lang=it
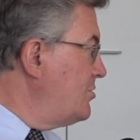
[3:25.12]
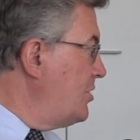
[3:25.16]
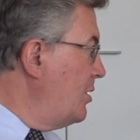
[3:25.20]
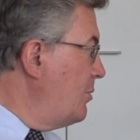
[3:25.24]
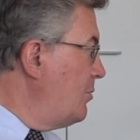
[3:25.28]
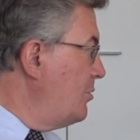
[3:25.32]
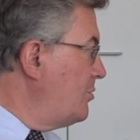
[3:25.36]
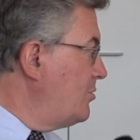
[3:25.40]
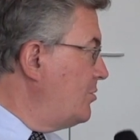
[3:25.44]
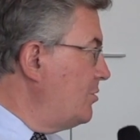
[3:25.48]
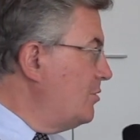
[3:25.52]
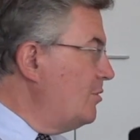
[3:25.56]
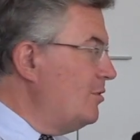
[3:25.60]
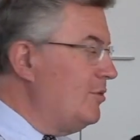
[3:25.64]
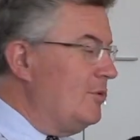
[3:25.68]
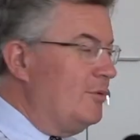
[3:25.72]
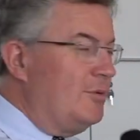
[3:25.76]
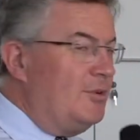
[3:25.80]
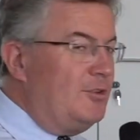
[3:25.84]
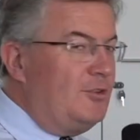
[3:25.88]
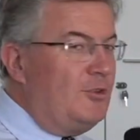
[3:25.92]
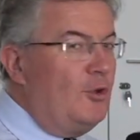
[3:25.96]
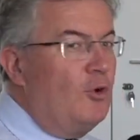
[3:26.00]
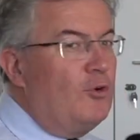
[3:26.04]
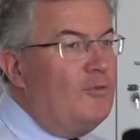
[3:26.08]
c'è
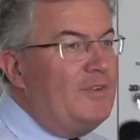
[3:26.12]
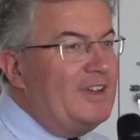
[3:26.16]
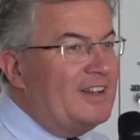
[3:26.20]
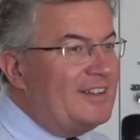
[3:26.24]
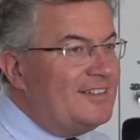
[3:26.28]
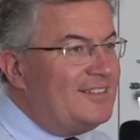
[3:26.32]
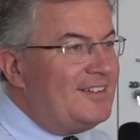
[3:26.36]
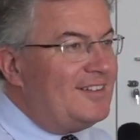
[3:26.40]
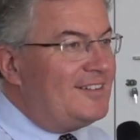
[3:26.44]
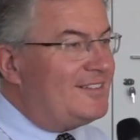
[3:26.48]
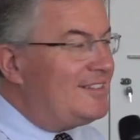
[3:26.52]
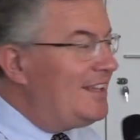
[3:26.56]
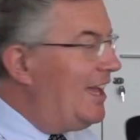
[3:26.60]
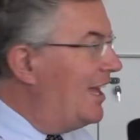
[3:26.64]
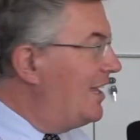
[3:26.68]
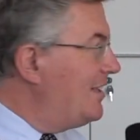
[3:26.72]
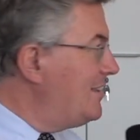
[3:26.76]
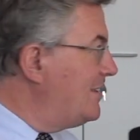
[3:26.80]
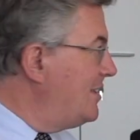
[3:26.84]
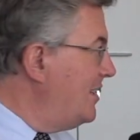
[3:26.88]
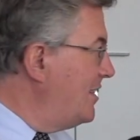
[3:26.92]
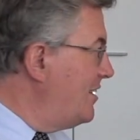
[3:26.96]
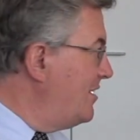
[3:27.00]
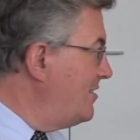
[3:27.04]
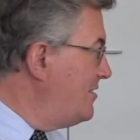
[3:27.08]
questi over
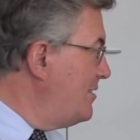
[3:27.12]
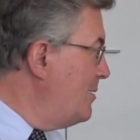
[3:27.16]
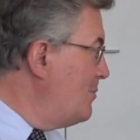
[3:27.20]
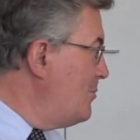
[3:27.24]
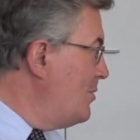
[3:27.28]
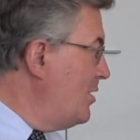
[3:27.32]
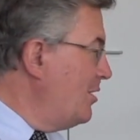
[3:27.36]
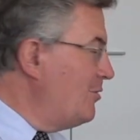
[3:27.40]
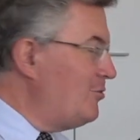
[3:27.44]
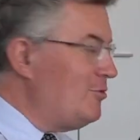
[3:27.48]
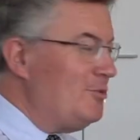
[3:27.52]
60 che sembrano